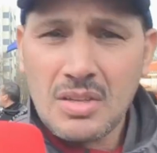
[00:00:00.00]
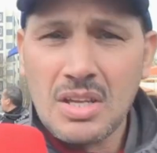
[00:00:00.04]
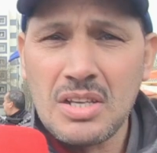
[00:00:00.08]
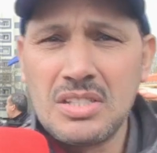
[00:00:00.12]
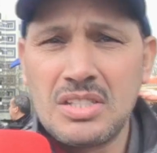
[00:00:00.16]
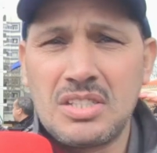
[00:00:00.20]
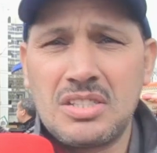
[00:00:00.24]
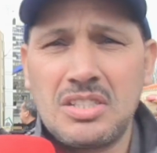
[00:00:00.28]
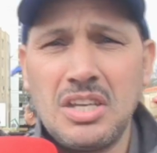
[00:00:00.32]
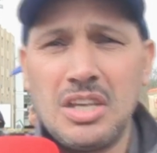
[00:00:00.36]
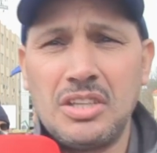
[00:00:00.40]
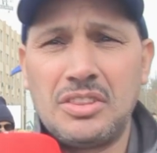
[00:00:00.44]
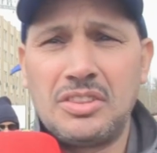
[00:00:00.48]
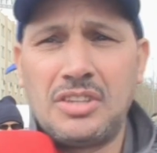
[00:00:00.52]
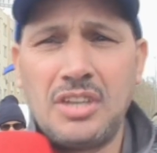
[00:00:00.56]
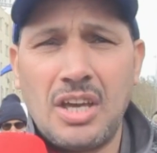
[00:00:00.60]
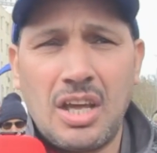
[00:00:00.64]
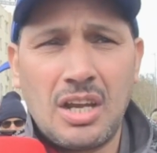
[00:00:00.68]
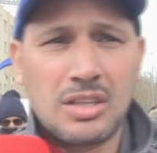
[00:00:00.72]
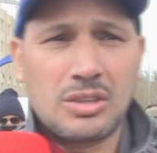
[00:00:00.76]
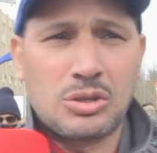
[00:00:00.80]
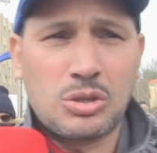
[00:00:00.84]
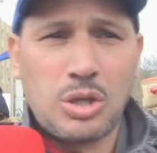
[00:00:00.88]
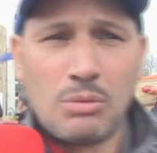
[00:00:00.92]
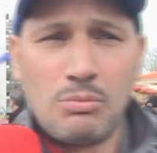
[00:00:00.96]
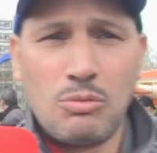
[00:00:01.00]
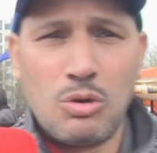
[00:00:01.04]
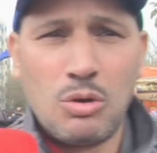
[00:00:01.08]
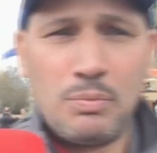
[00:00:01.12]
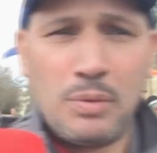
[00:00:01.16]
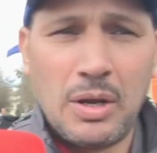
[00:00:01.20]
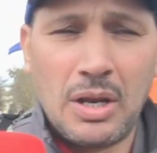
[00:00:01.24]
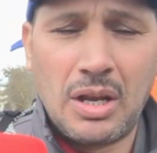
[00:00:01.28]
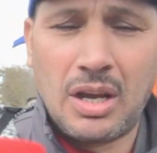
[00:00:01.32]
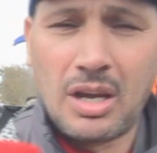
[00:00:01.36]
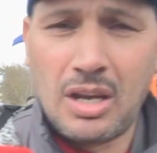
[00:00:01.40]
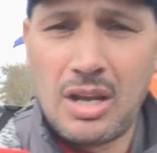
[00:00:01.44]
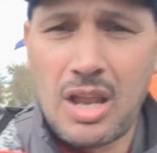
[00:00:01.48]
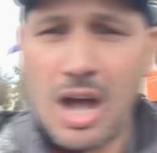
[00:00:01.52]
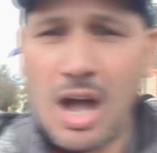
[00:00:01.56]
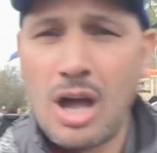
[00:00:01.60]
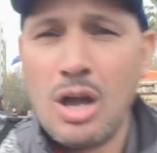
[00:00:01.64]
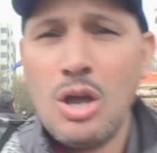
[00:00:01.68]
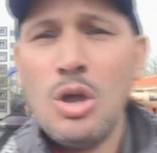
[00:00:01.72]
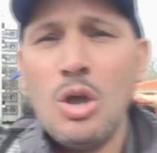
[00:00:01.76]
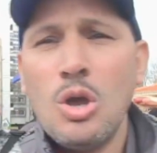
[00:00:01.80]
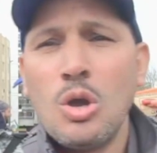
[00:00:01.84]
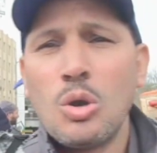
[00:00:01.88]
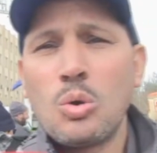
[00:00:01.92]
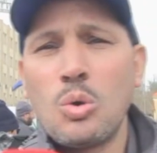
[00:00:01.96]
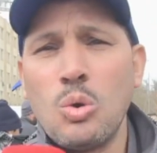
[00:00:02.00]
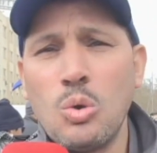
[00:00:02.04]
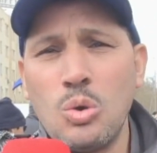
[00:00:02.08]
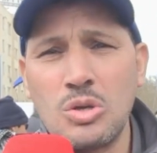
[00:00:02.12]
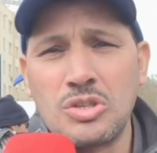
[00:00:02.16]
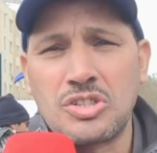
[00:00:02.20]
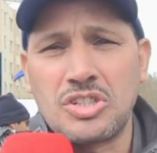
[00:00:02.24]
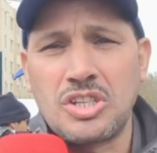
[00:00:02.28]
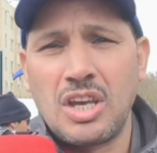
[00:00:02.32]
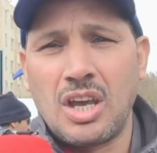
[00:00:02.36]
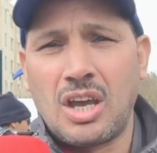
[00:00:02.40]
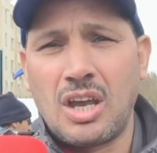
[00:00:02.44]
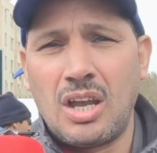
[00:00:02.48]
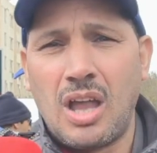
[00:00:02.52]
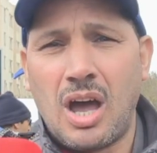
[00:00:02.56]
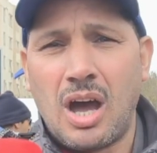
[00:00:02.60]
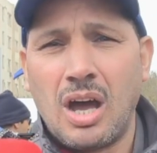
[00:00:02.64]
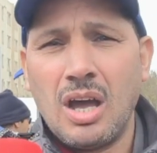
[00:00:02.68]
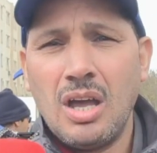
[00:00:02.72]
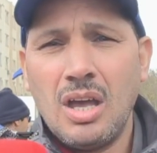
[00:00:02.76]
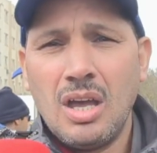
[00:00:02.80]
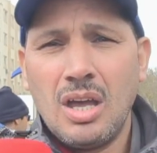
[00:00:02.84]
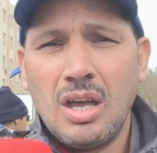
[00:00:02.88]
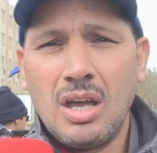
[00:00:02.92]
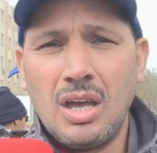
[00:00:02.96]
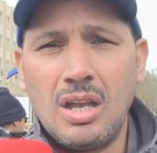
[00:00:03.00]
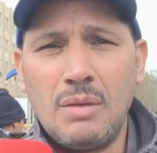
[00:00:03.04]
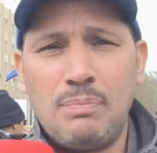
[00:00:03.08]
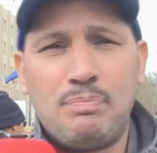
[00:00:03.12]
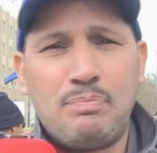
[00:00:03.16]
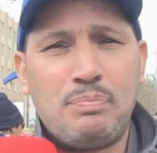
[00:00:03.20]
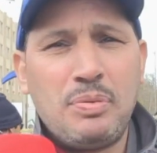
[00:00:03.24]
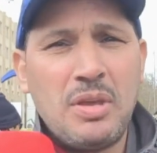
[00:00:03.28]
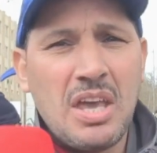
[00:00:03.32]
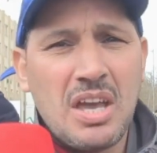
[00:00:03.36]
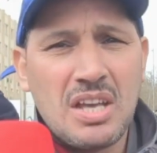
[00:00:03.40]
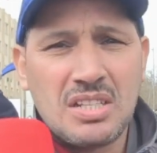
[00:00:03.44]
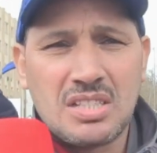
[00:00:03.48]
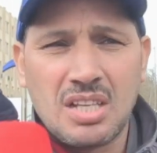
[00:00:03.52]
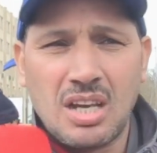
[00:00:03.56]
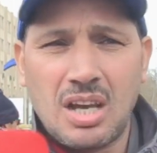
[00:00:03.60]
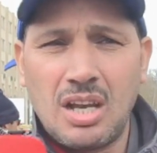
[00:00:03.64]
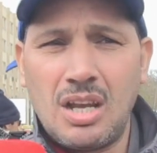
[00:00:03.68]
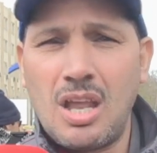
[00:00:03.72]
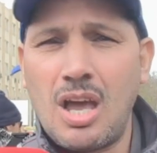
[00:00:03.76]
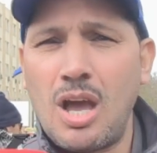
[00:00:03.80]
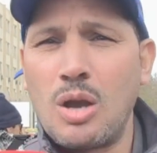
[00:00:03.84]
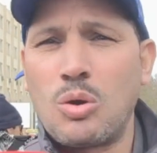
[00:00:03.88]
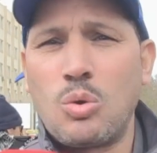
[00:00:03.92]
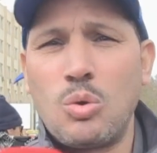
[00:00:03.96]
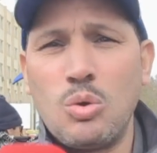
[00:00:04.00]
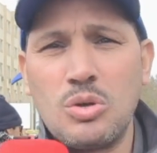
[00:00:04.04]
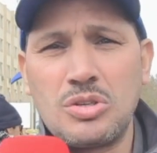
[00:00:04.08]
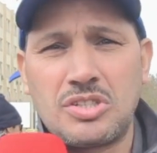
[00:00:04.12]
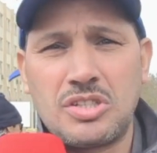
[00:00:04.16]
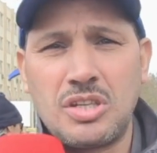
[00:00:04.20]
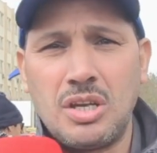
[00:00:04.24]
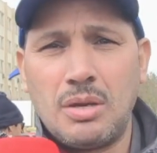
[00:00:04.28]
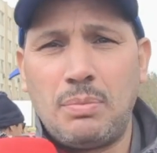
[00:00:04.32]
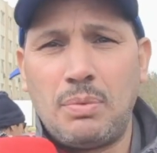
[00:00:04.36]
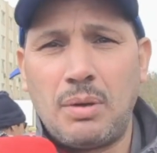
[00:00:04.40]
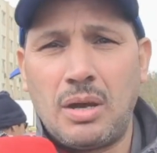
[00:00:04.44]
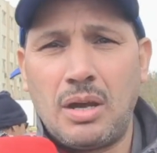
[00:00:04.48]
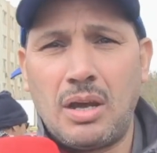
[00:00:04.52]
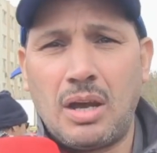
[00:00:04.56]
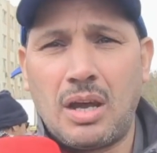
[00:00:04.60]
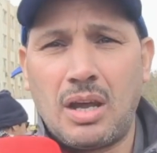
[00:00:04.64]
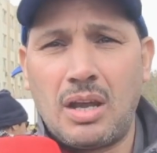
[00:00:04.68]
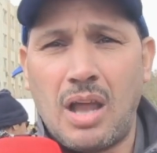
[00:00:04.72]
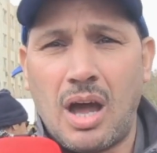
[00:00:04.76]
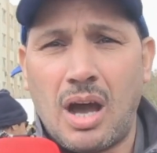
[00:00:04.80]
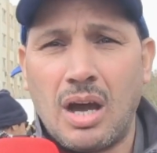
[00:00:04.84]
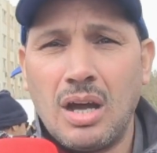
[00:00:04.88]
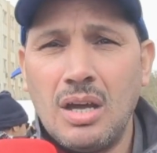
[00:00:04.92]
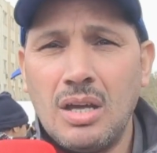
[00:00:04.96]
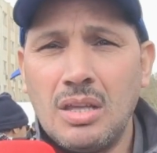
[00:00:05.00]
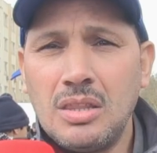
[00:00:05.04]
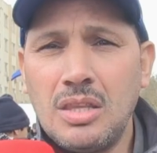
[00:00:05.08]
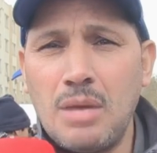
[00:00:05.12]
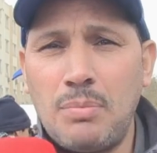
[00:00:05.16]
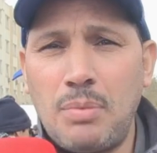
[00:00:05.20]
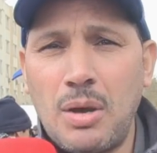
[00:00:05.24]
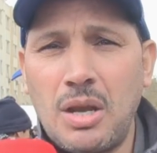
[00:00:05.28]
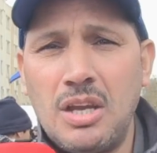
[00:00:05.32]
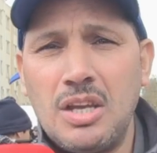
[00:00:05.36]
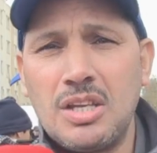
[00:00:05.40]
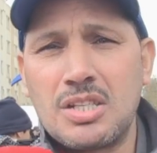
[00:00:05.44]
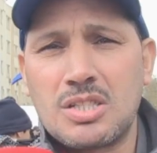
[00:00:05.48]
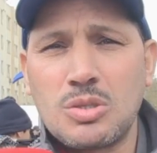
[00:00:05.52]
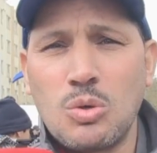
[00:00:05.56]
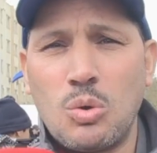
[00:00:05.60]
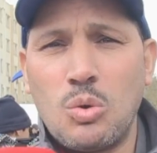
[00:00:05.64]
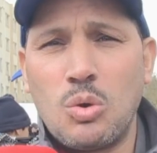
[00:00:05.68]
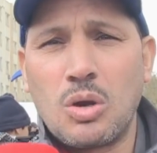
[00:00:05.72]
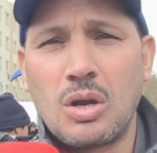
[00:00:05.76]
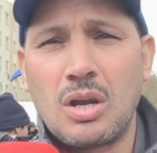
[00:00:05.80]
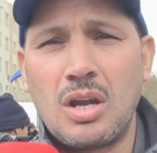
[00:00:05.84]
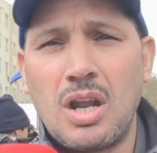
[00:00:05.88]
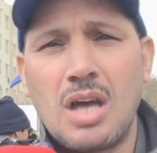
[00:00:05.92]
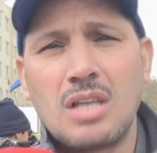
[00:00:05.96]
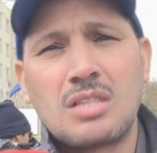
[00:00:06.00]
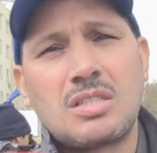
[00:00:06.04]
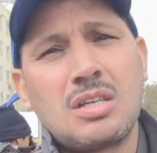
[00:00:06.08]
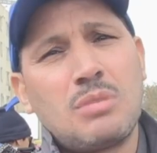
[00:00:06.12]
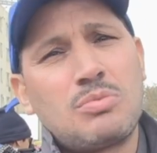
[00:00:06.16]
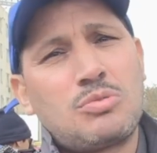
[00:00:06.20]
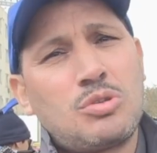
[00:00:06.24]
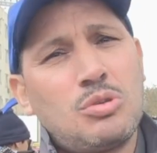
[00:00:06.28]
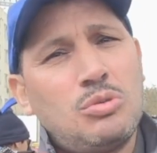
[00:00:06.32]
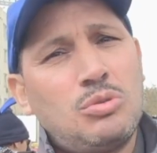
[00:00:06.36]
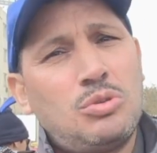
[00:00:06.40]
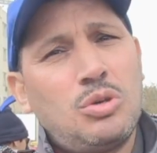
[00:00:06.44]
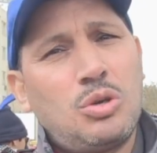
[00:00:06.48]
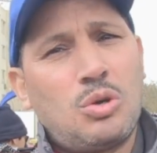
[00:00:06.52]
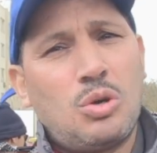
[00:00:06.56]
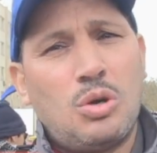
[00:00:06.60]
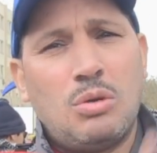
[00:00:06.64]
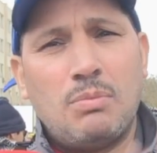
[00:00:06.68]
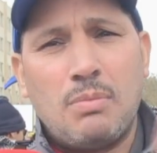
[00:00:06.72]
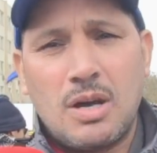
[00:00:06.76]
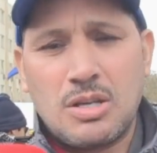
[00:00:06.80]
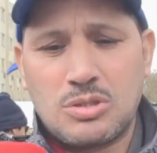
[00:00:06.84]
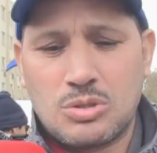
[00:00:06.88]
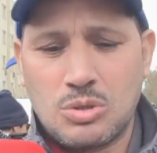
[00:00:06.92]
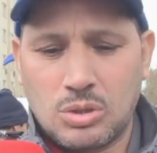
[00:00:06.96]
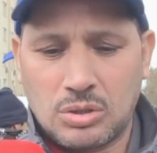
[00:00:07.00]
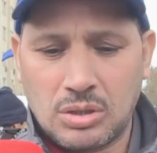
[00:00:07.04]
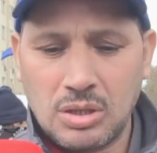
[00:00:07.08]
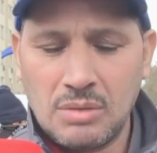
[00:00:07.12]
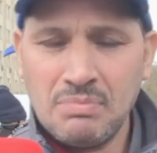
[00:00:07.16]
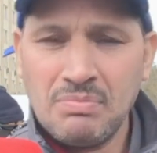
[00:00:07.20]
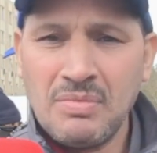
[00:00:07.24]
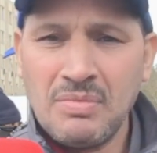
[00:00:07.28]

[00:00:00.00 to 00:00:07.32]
الزيت ديال الطوموبيل غلا كلشي غلا البياس غلا كلشي غلا دابا اللي صورناه تنمشيو نديروه مازوط